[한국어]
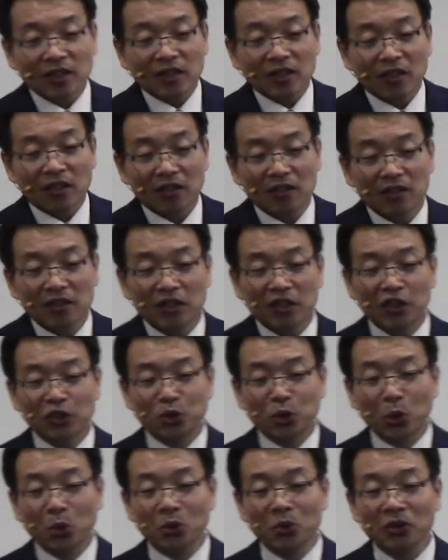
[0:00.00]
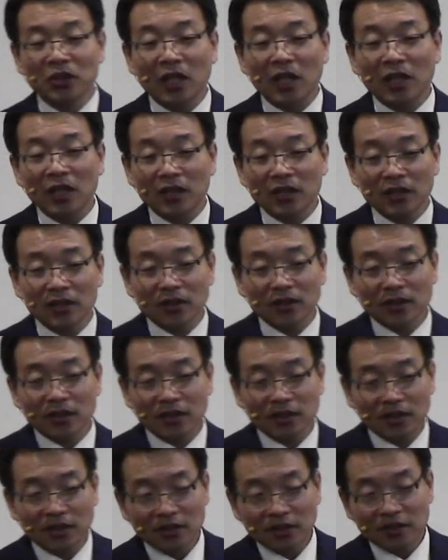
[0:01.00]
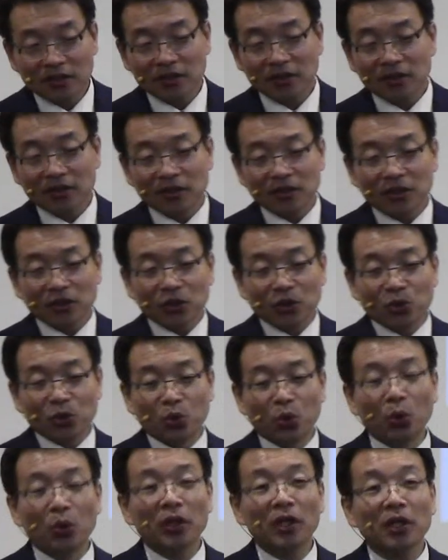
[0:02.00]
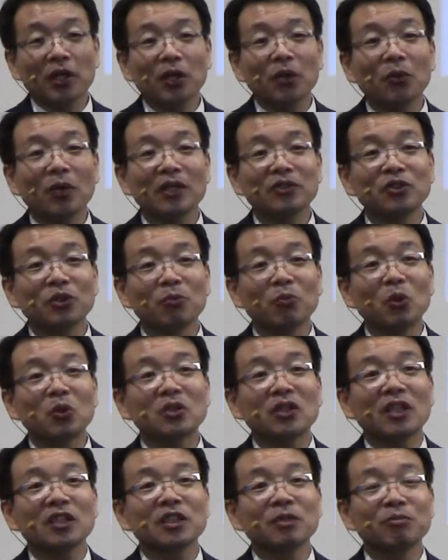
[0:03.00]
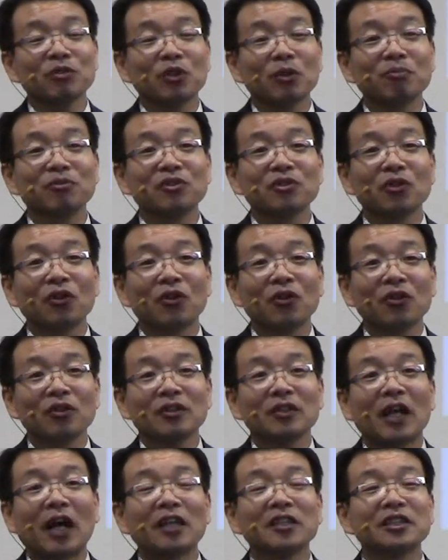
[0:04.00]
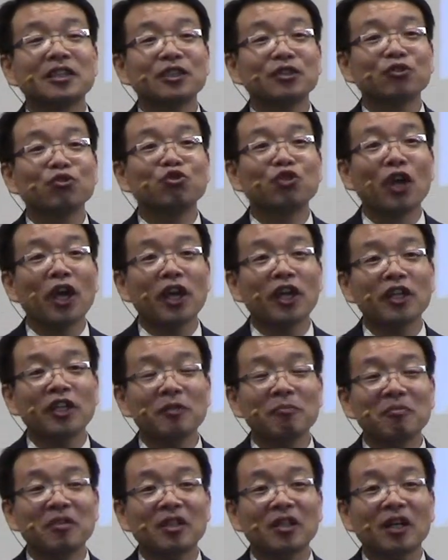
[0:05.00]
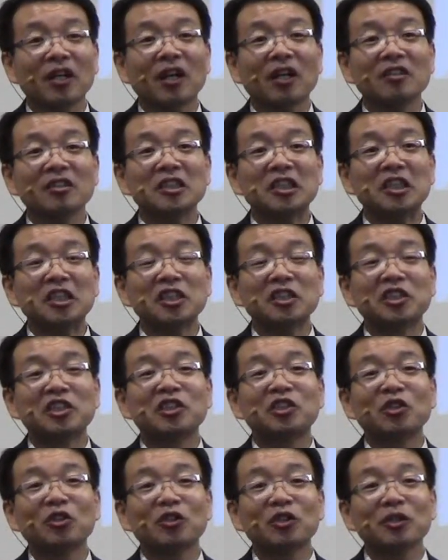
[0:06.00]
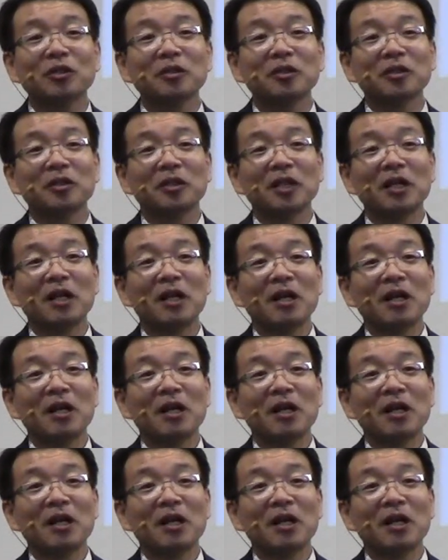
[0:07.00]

아, 이 좋은 날 교회에 와서 목사님으로부터 당신은 죄인입니다라는 이 지적을